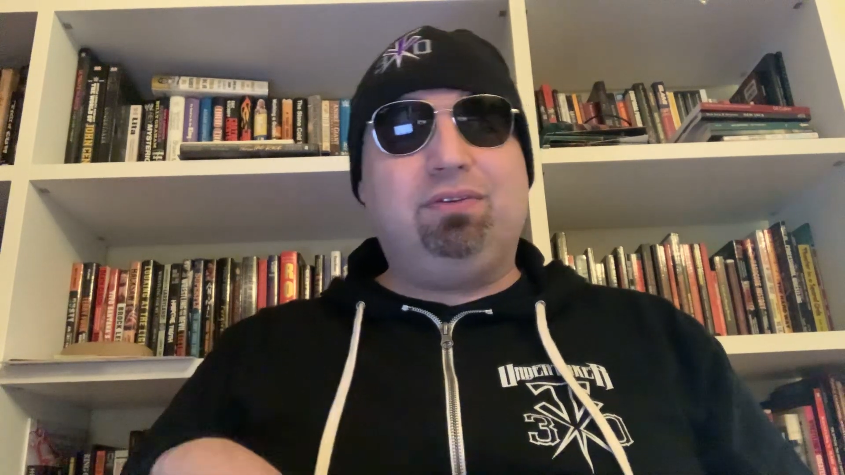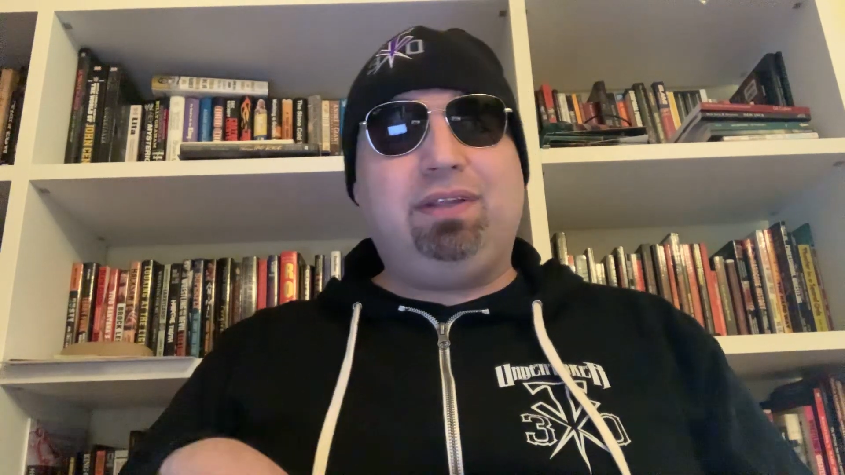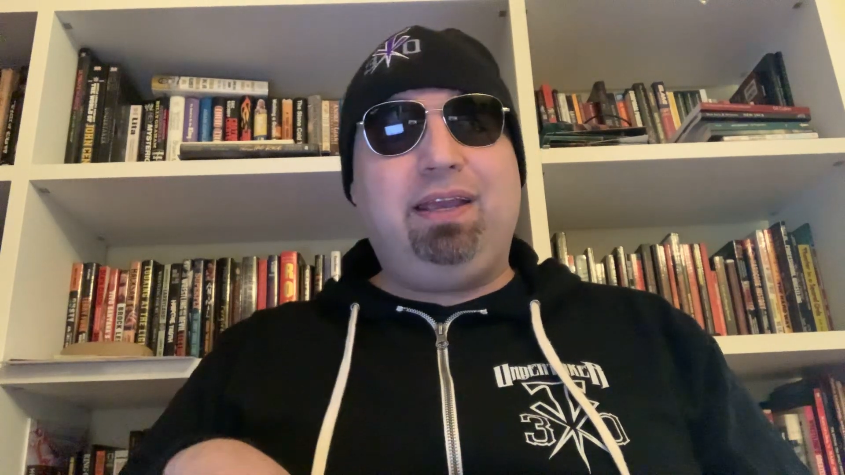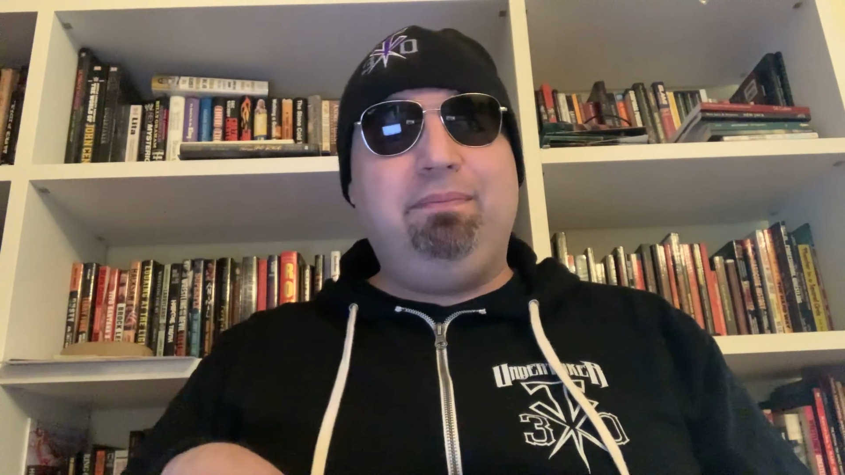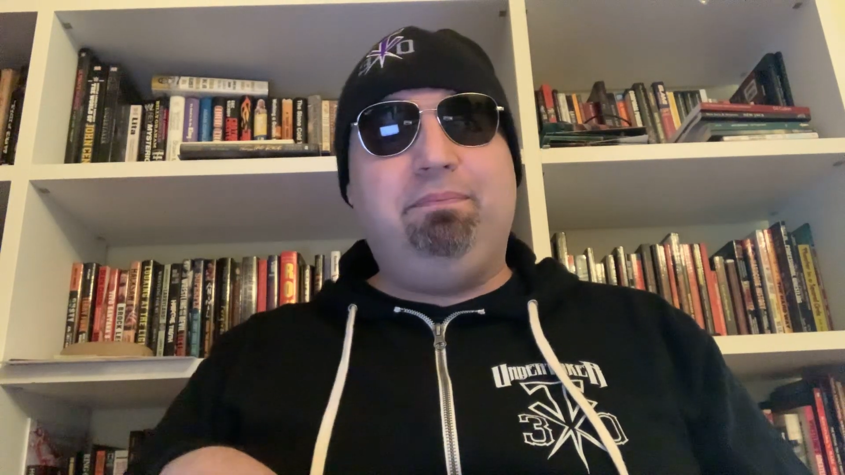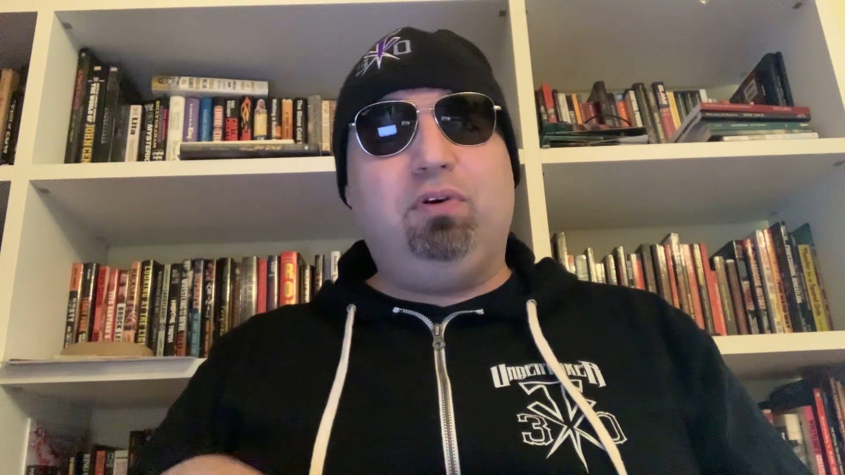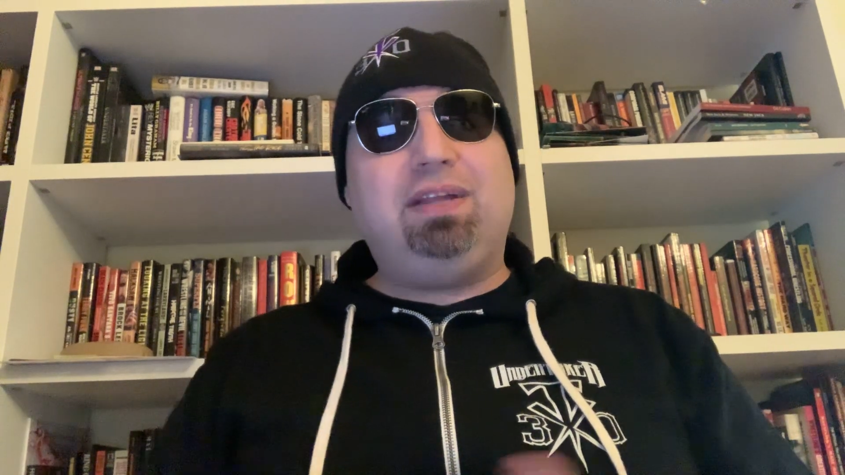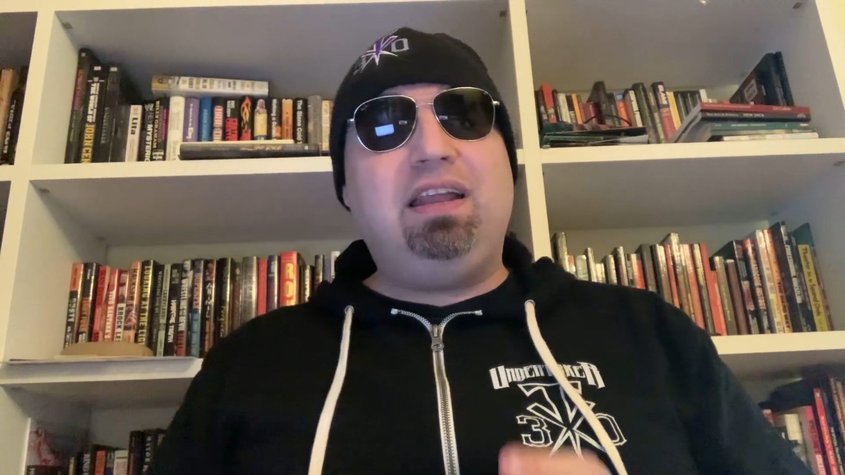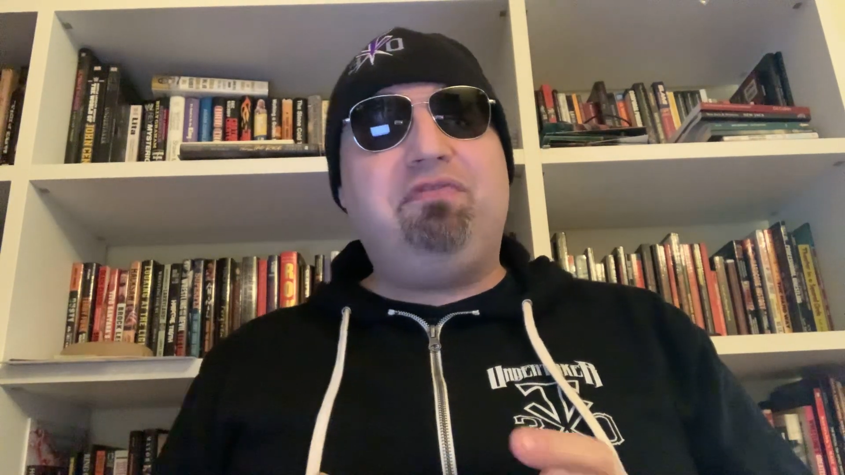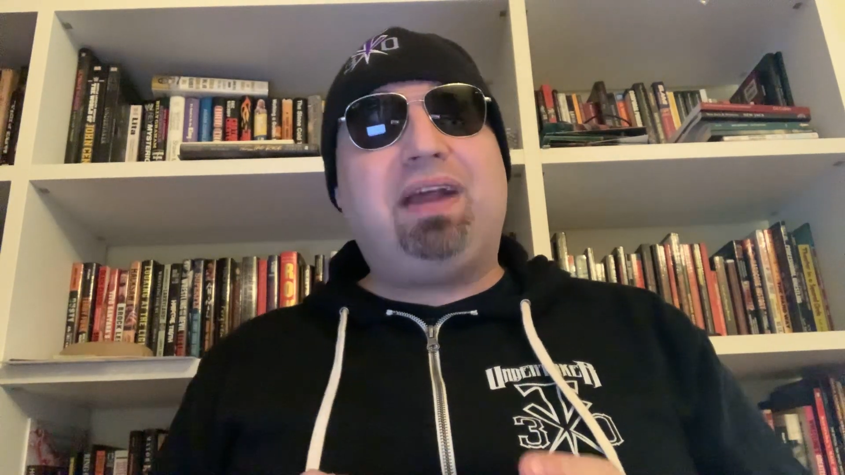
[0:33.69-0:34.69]
tempo
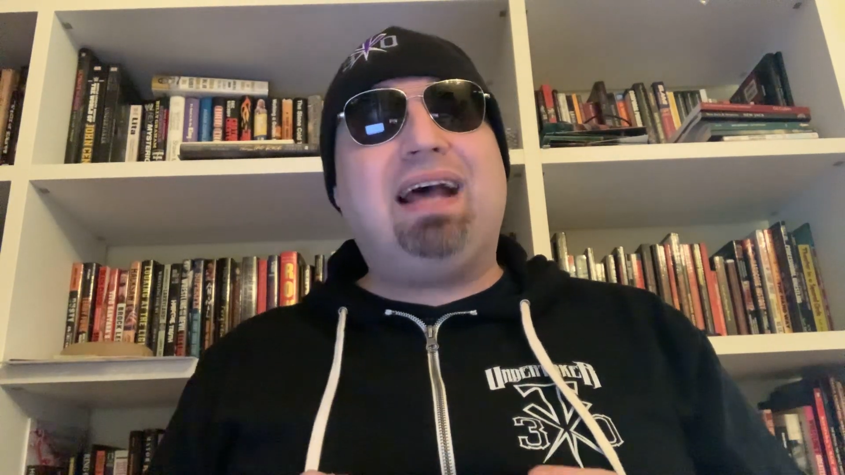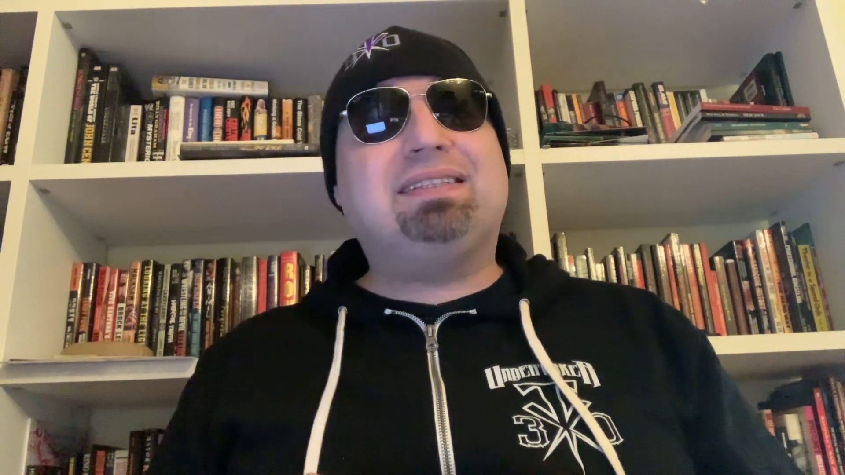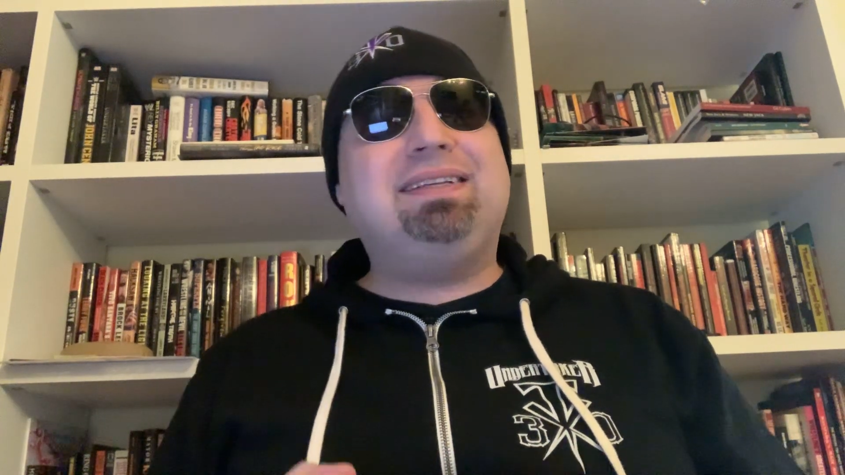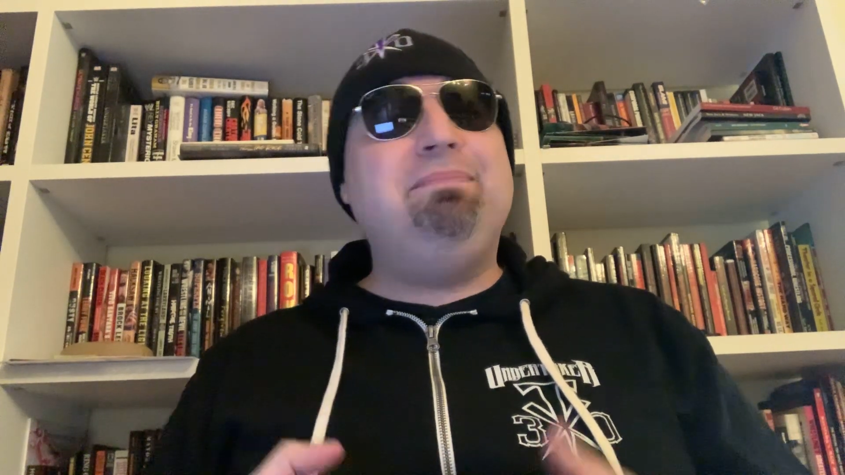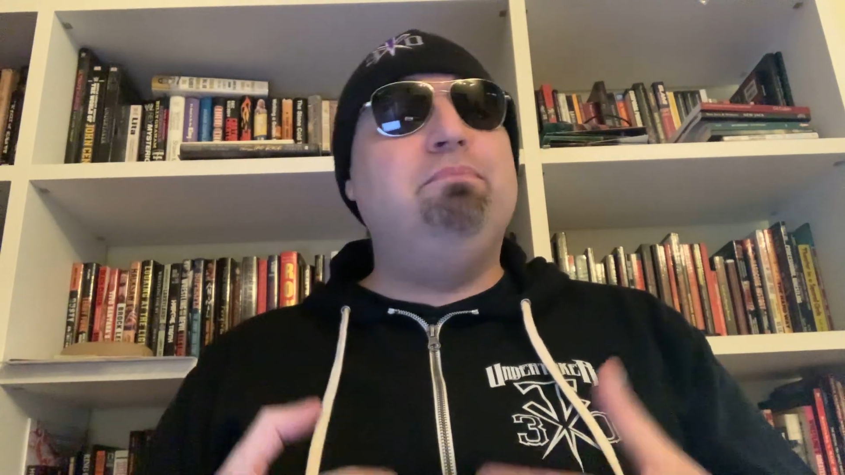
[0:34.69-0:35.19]
delle frasi